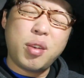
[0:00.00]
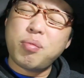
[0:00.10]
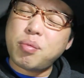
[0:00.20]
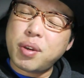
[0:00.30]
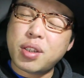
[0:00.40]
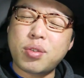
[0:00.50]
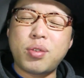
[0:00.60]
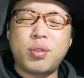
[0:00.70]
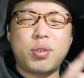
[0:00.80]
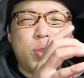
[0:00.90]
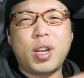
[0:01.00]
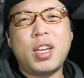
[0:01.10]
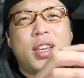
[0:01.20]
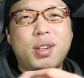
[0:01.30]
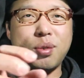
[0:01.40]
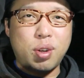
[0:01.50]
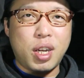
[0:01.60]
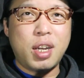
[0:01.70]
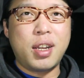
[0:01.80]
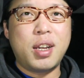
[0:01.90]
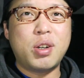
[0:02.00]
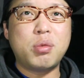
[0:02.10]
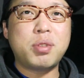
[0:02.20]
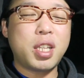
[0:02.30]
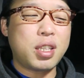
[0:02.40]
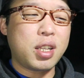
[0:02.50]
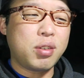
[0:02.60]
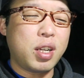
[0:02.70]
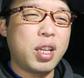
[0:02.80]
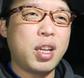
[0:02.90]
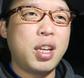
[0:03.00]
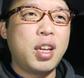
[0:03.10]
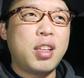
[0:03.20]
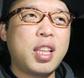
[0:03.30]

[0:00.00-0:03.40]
今まあそのトライアルとか、ホームセンターとかで、